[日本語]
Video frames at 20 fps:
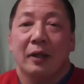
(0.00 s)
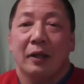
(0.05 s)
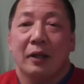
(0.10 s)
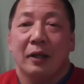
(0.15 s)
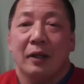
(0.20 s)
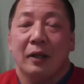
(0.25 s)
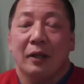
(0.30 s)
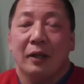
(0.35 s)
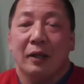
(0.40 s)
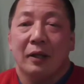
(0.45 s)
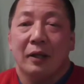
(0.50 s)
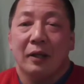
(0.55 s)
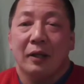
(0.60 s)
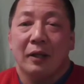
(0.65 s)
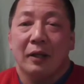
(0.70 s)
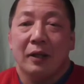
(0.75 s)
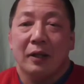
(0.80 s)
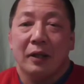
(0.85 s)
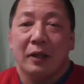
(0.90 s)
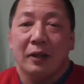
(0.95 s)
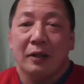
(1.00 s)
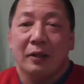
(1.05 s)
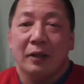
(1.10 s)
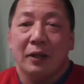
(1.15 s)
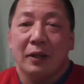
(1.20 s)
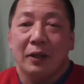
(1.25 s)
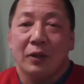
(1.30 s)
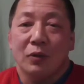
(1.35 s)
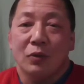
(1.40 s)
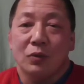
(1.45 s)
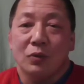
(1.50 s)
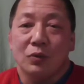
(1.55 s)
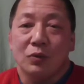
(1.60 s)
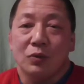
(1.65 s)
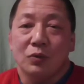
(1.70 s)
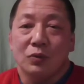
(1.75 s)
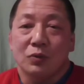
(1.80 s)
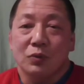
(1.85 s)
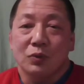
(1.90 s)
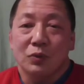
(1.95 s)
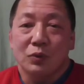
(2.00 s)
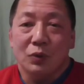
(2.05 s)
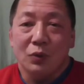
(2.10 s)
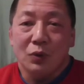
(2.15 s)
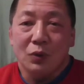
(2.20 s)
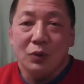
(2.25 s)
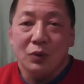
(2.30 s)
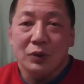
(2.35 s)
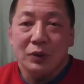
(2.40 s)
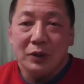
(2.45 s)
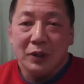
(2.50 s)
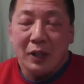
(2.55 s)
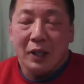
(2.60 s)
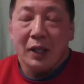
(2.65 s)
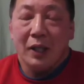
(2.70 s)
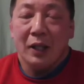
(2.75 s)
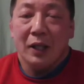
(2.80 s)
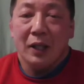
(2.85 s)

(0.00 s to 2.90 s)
えーよく運動して